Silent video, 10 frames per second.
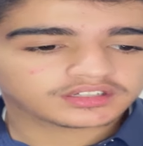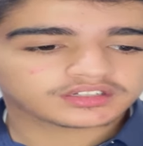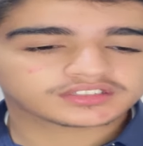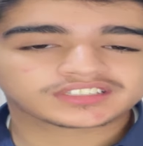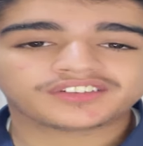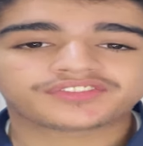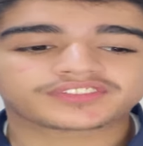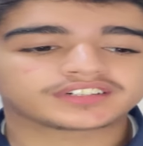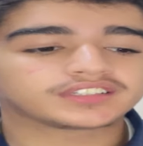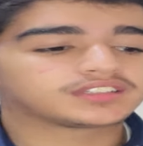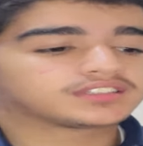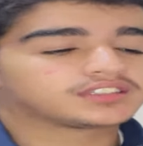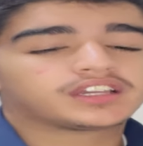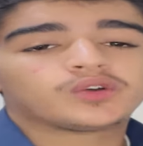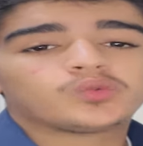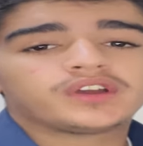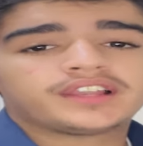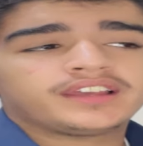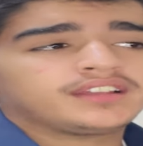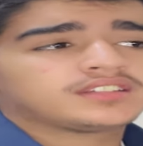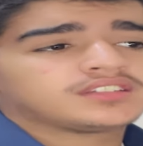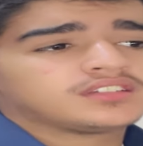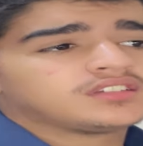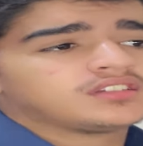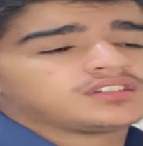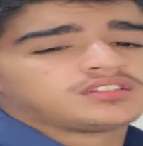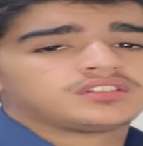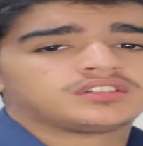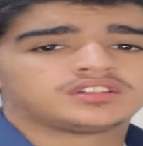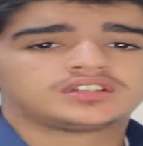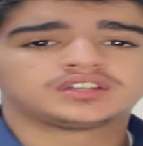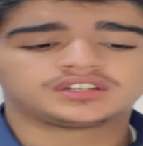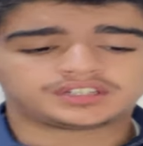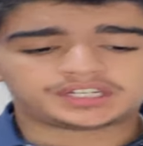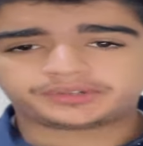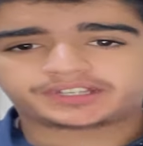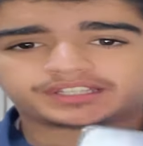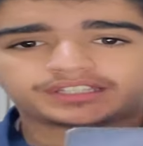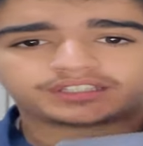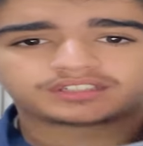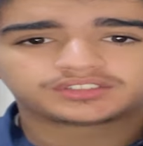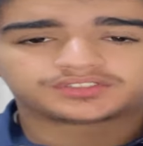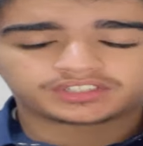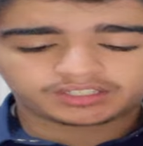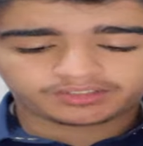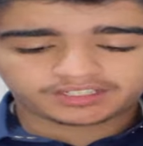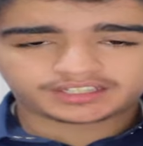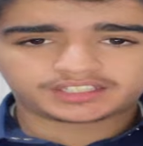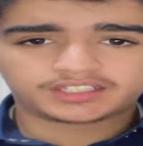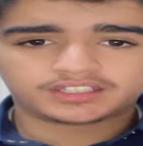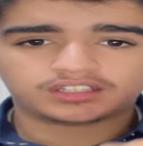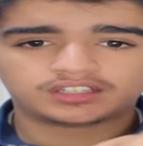صفقة جوالات أو كتير شوفوا الجوالات دي